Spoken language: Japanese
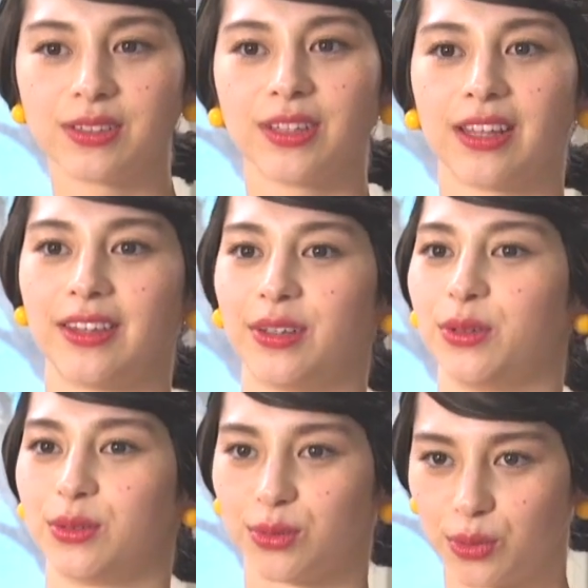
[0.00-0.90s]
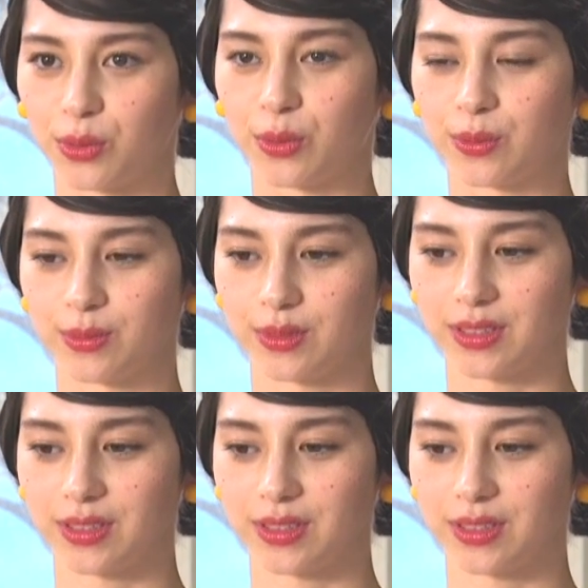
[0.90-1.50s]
くなってくると、